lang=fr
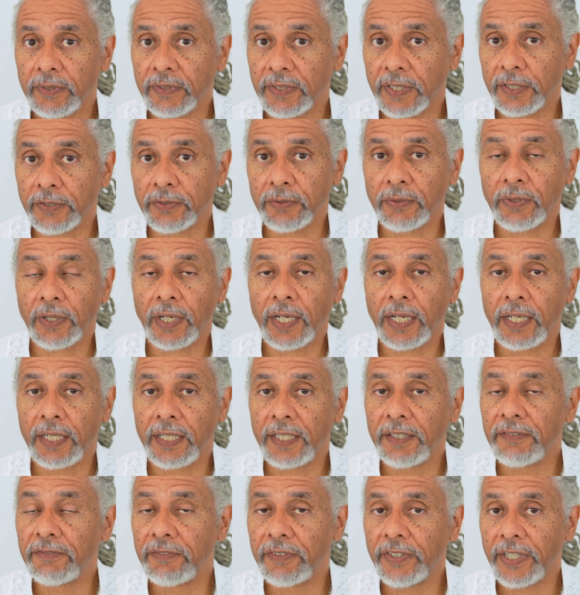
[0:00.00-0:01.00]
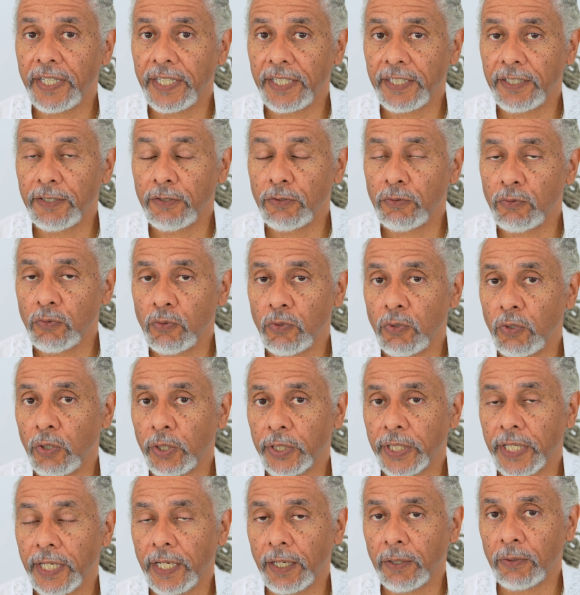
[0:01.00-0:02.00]
ça sera l'éveil ou
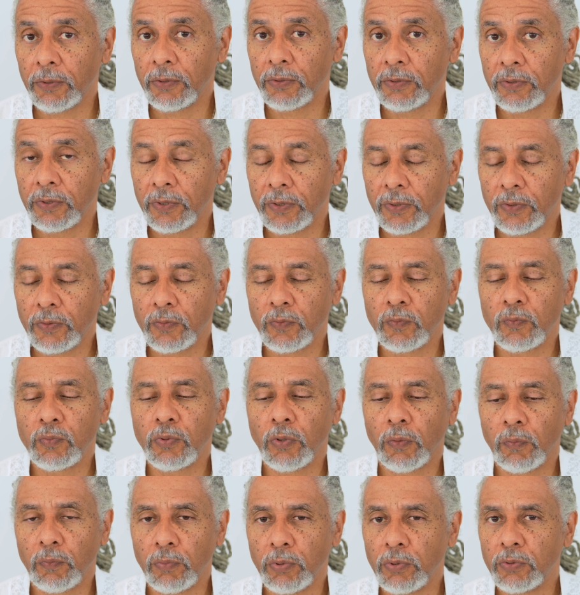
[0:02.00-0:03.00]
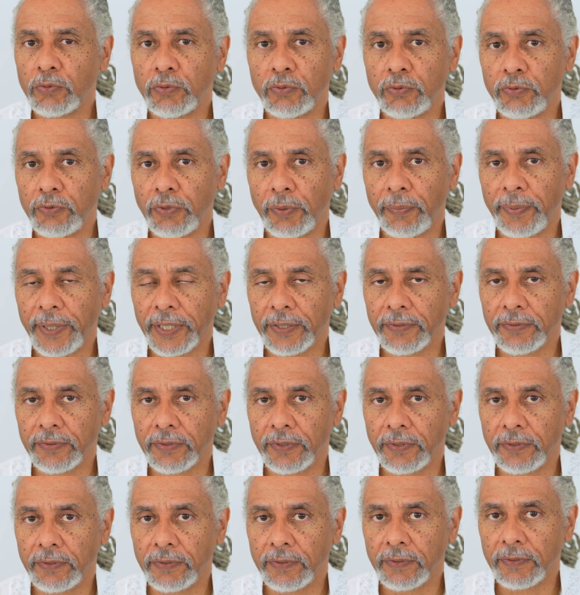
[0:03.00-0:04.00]
le chaos pour beaucoup de
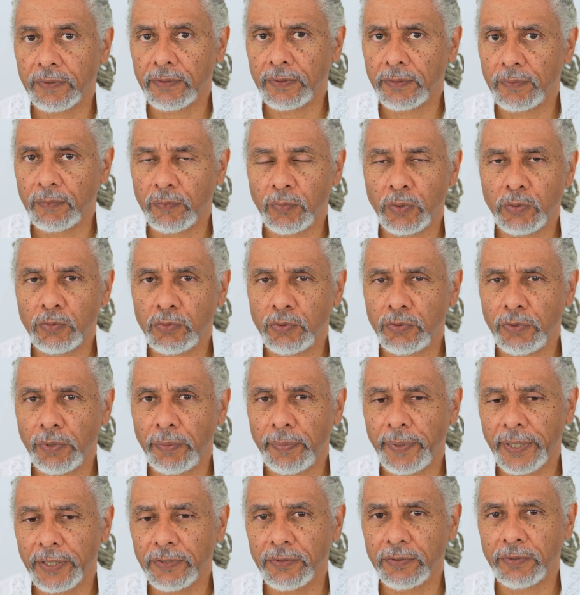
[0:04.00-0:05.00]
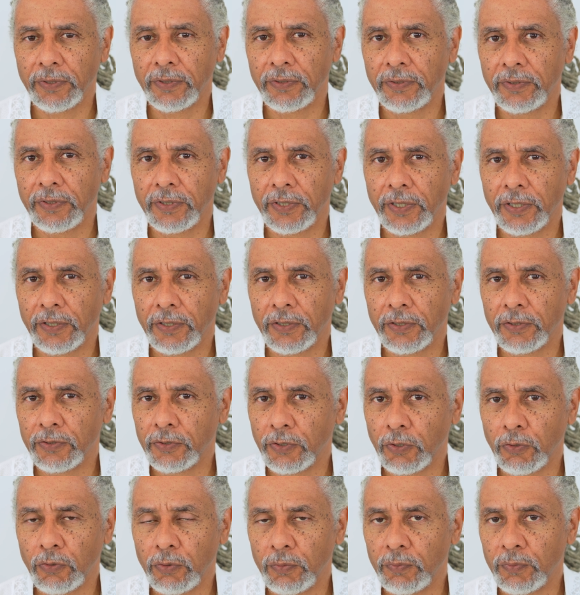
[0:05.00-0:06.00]
personnes. Beaucoup de personnes dans,
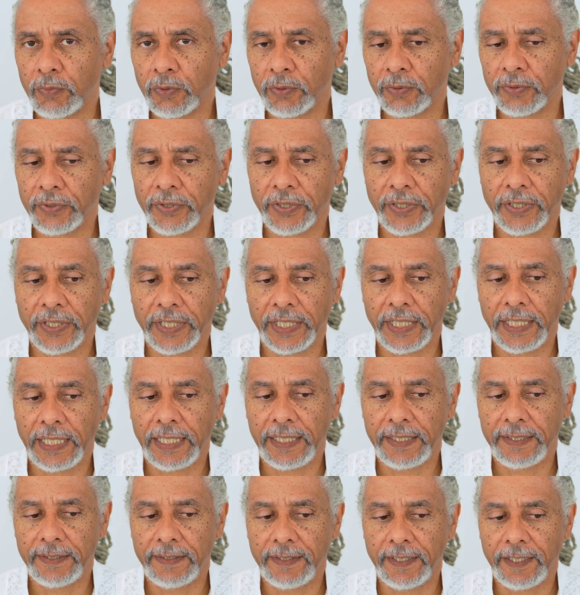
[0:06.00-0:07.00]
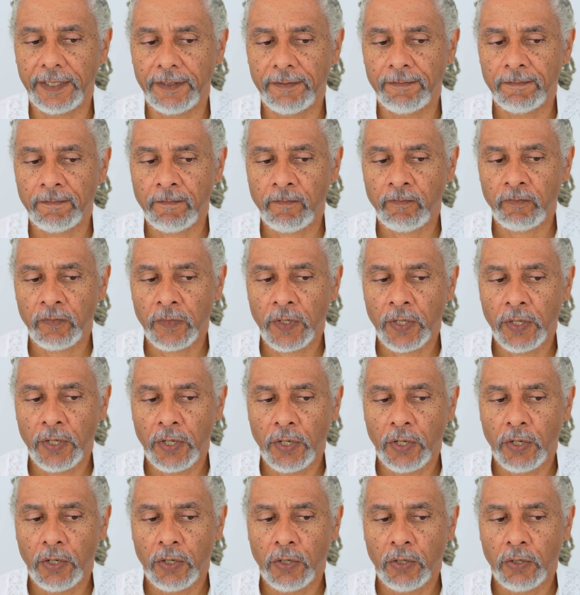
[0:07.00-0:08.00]
le monde en réalité.
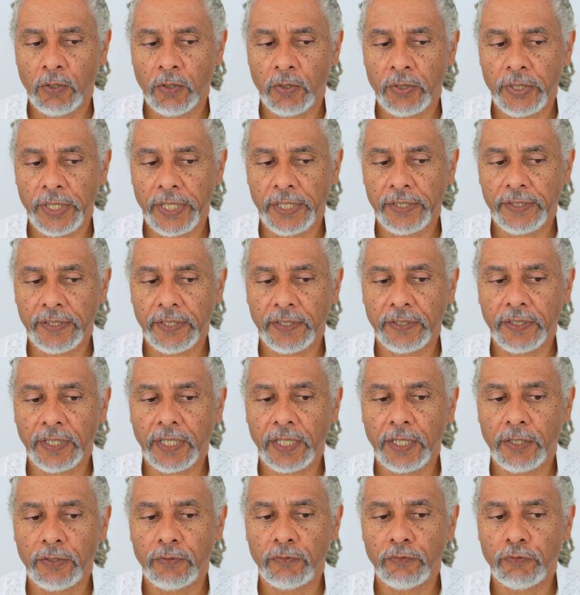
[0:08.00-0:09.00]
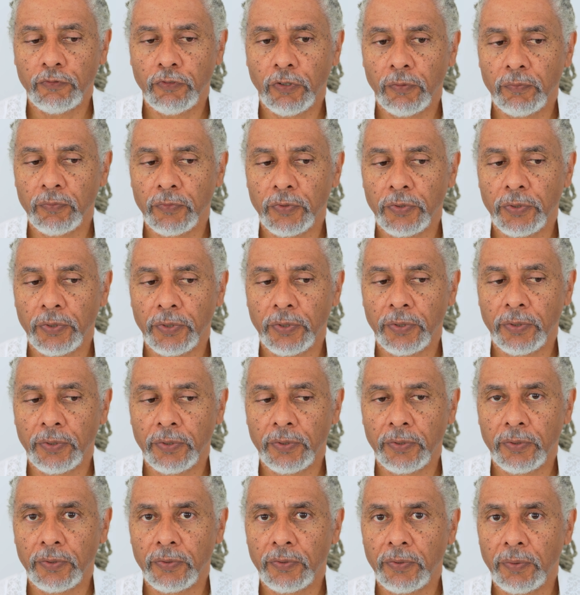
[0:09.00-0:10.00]
On atteindra une forme
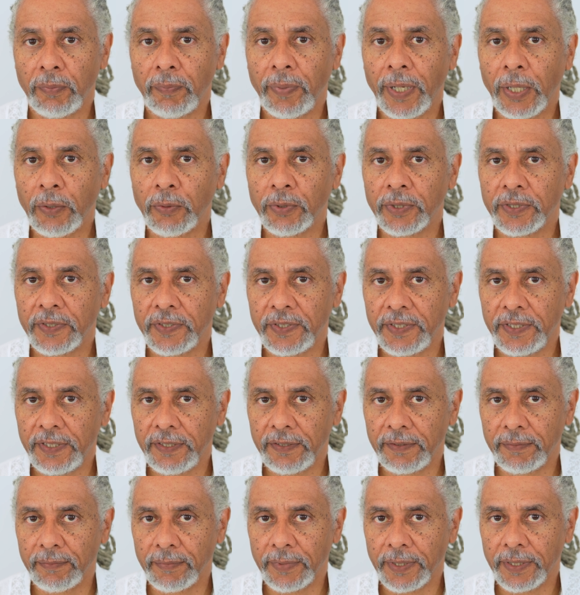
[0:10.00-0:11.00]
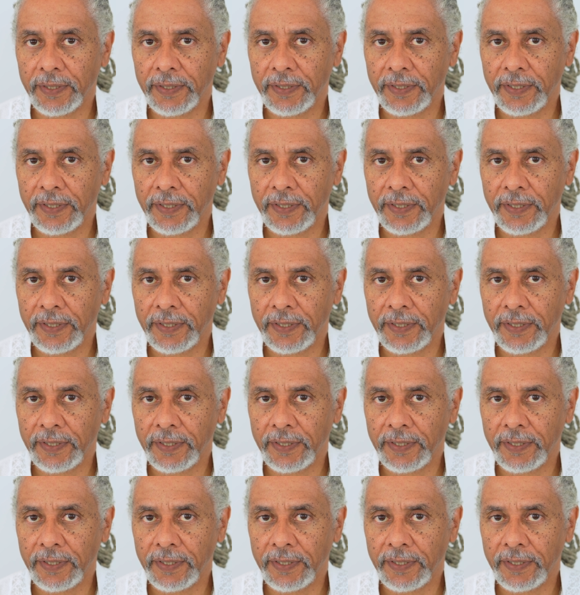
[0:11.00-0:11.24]
de, paroxysme.